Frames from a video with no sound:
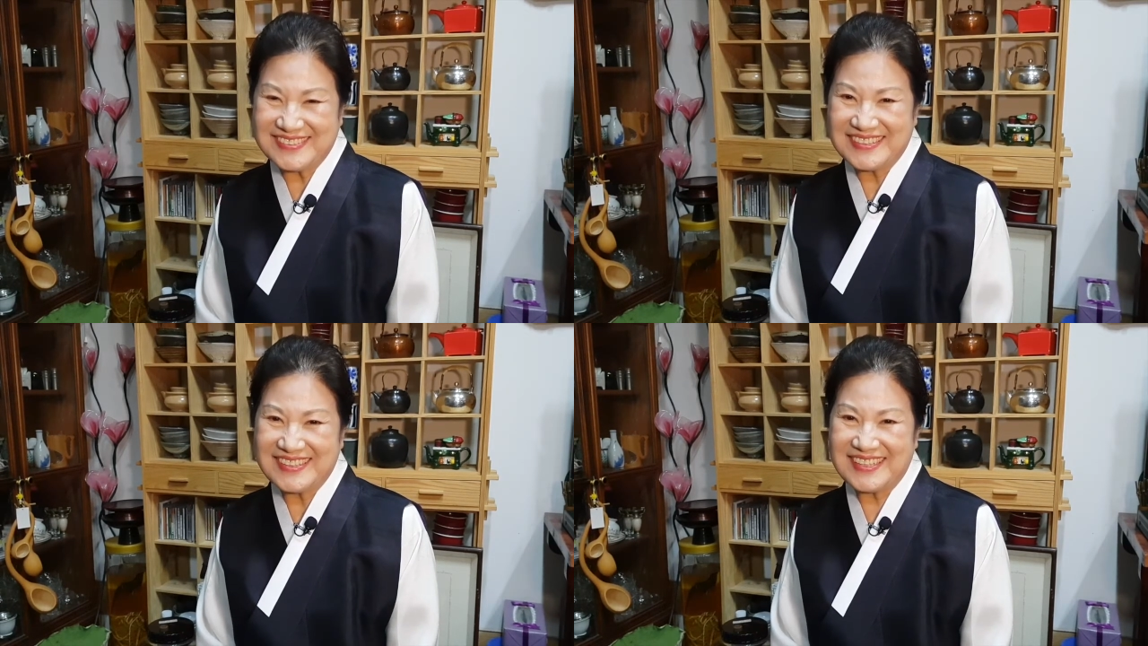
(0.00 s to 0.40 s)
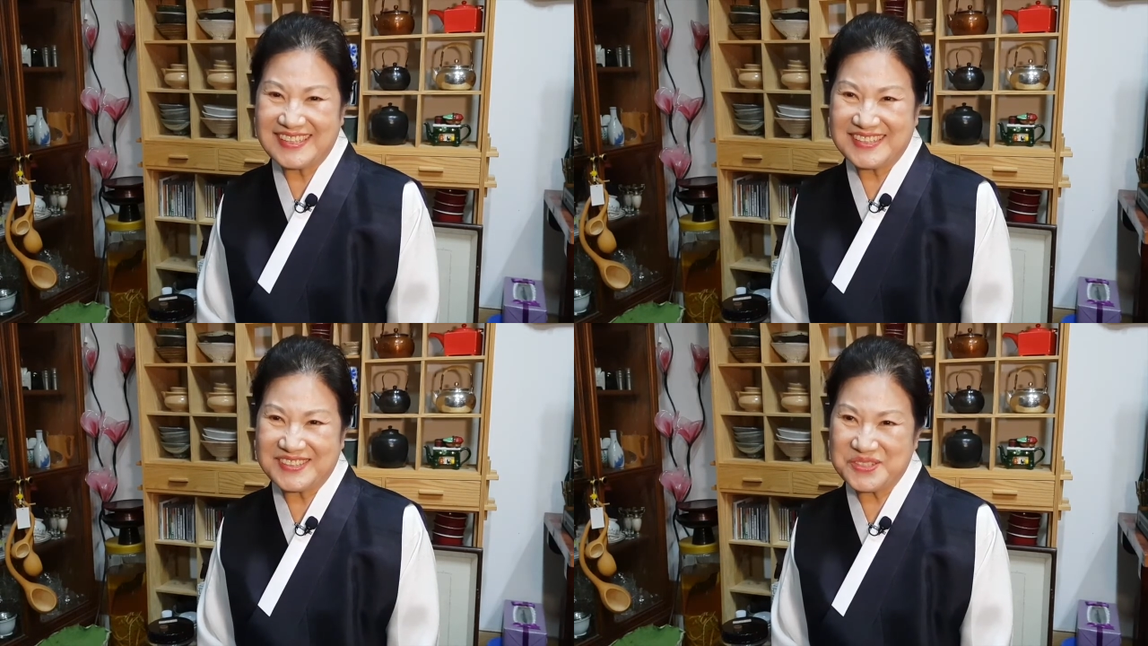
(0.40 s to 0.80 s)

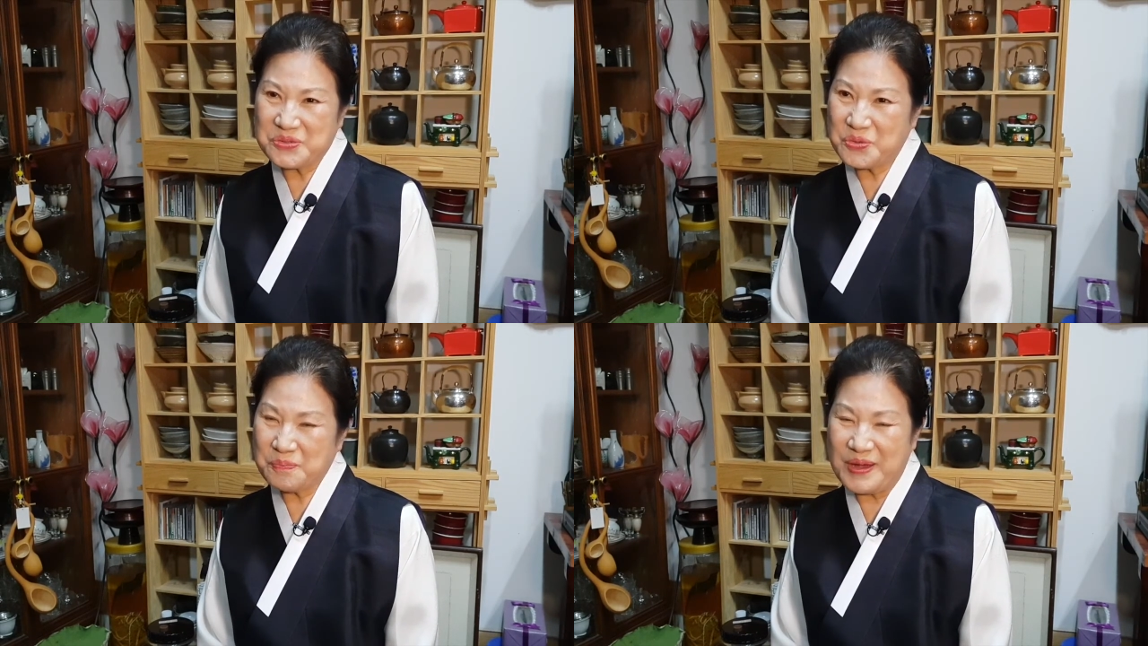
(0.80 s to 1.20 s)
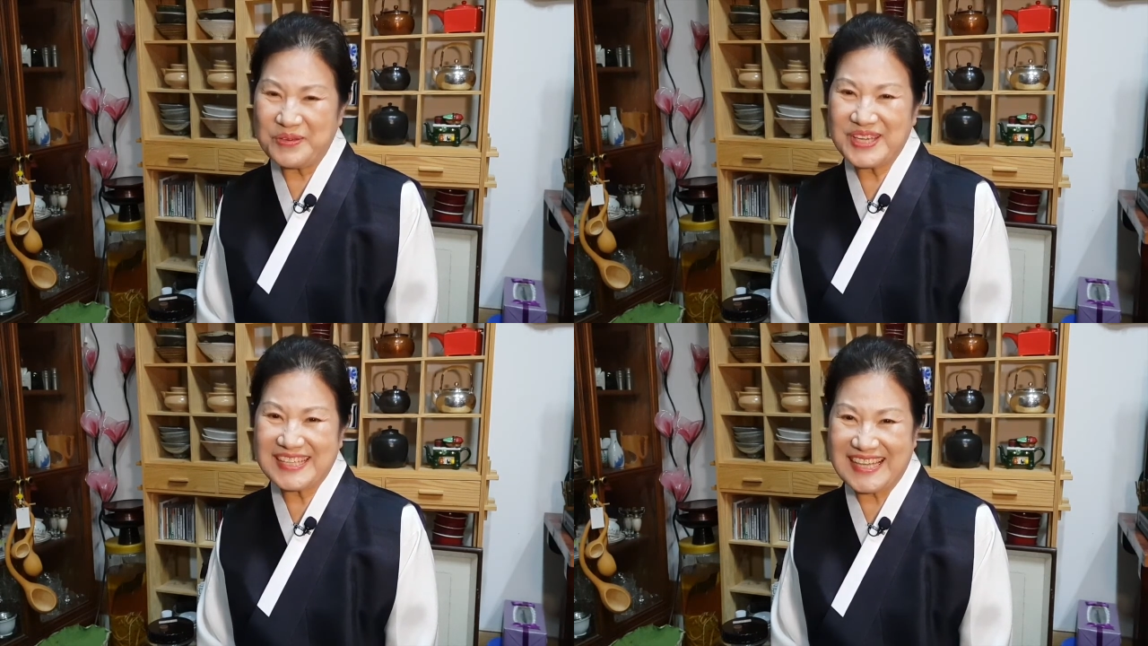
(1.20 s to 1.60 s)
예, 이걸 꼭
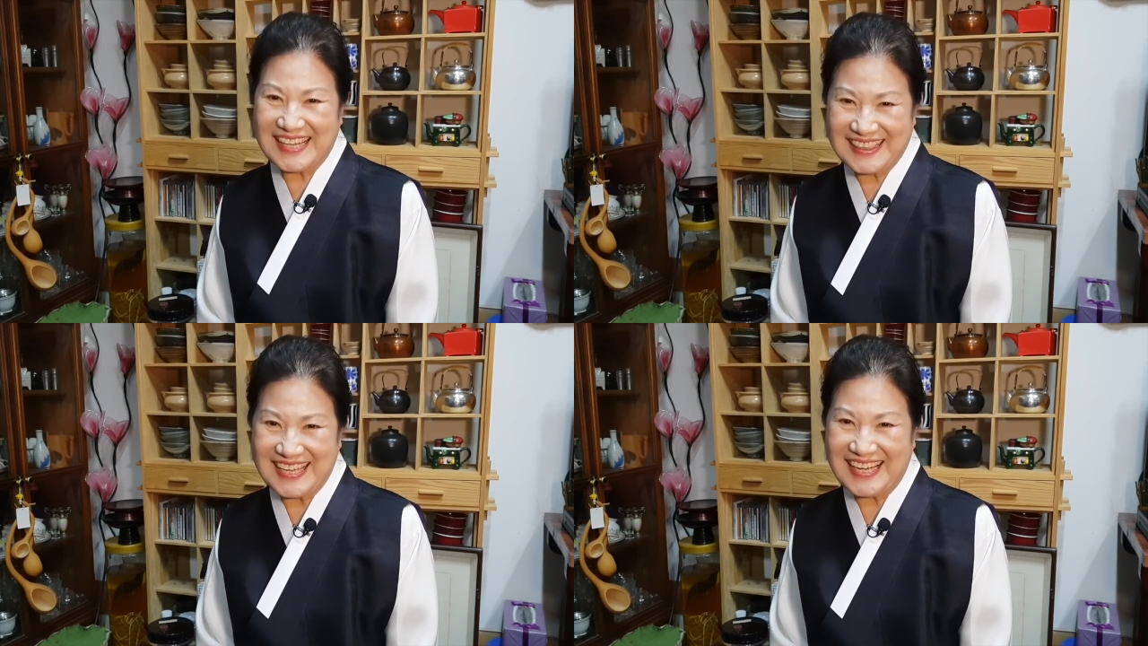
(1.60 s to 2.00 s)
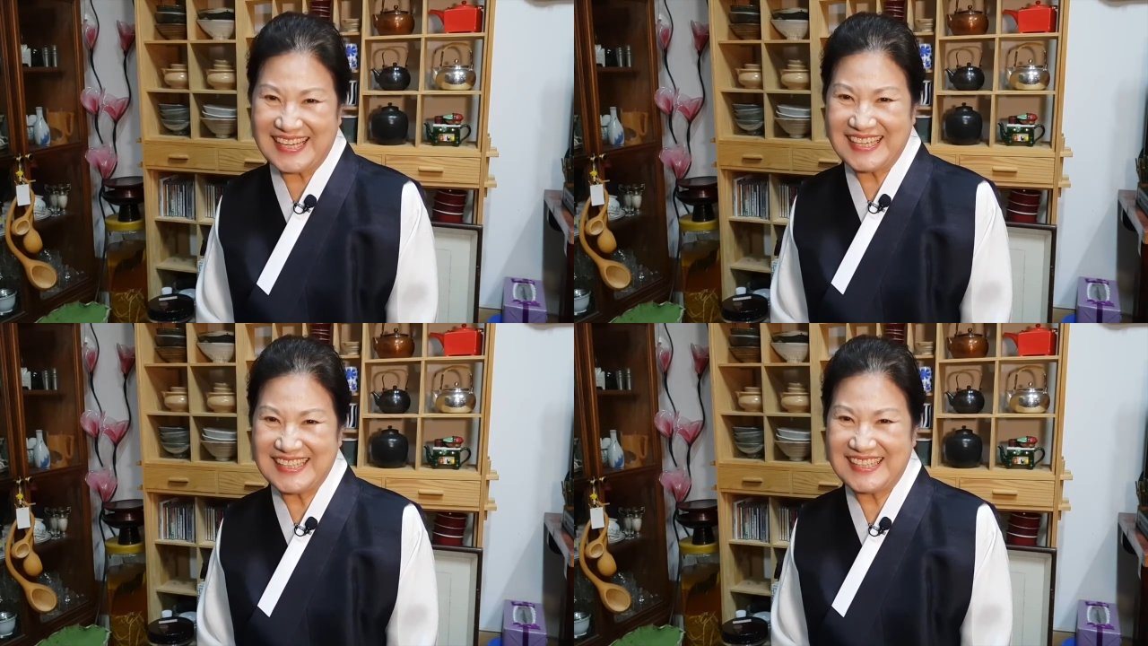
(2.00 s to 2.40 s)
배워야
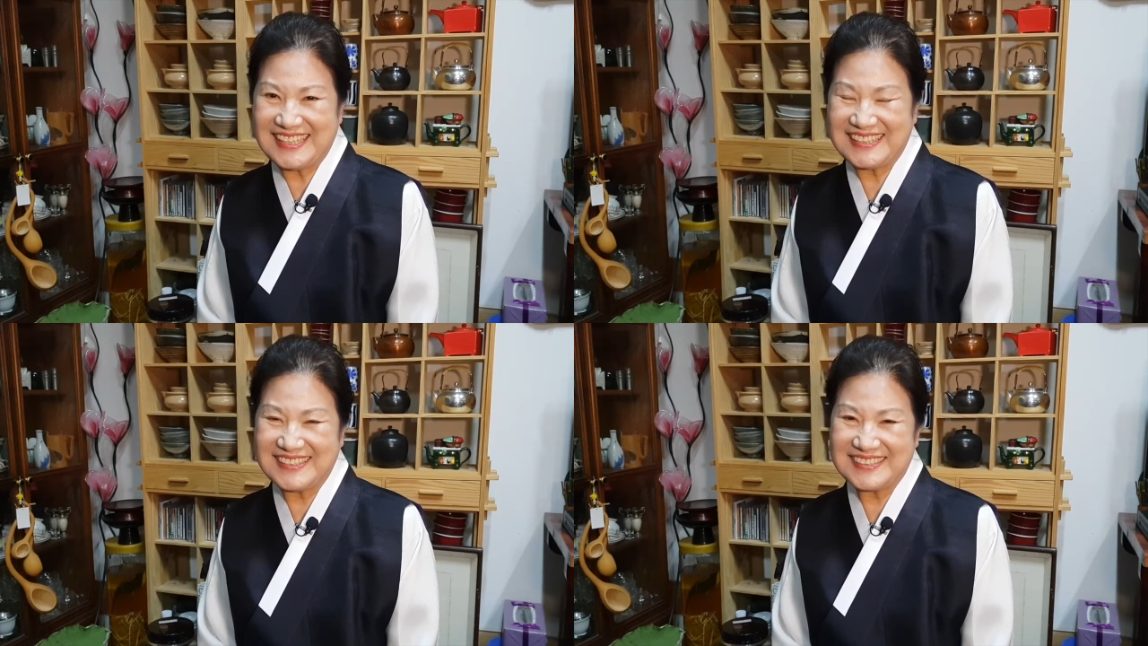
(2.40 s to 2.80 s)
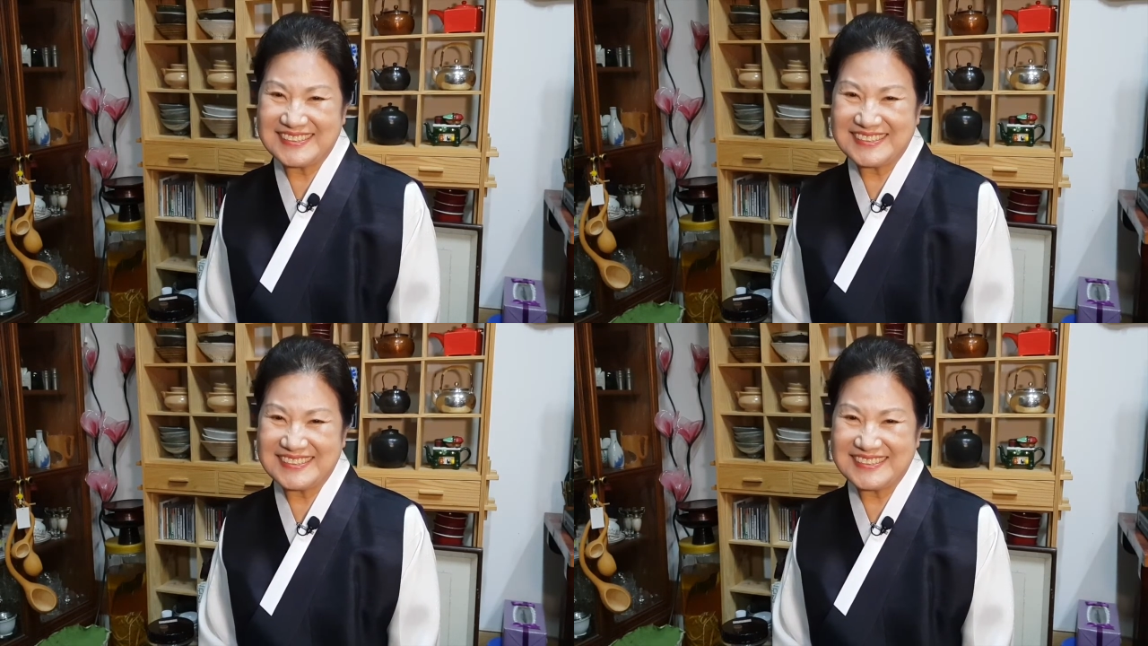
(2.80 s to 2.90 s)
되겠다, 어,